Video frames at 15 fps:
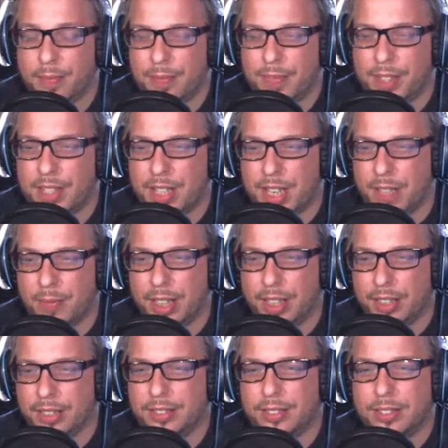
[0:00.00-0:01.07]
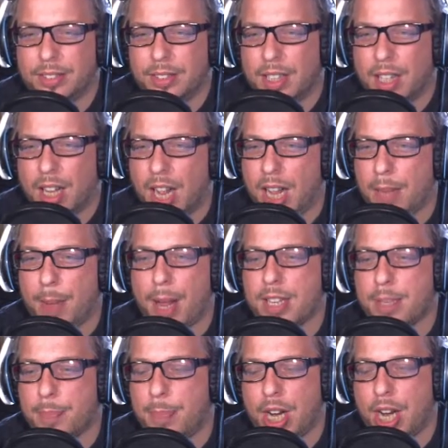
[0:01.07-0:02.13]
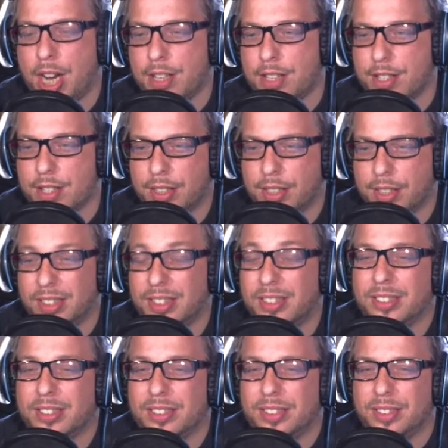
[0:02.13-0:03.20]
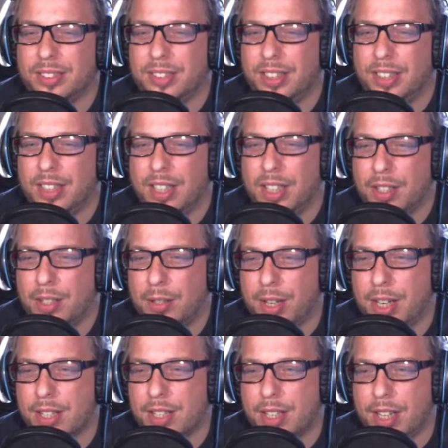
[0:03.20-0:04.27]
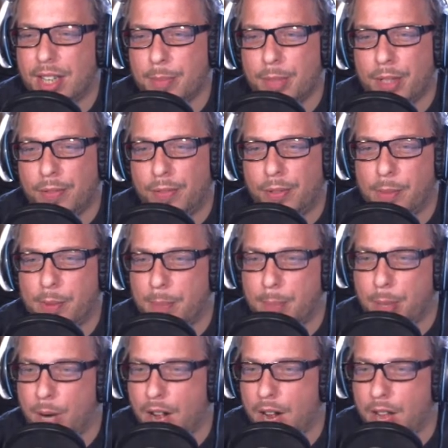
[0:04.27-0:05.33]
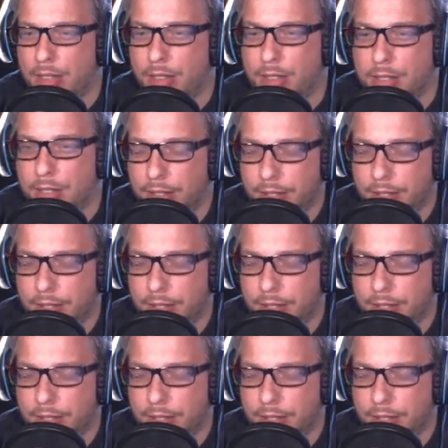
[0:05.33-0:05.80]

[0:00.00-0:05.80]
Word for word: Salve! Help us, please! You hear scream from up ahead.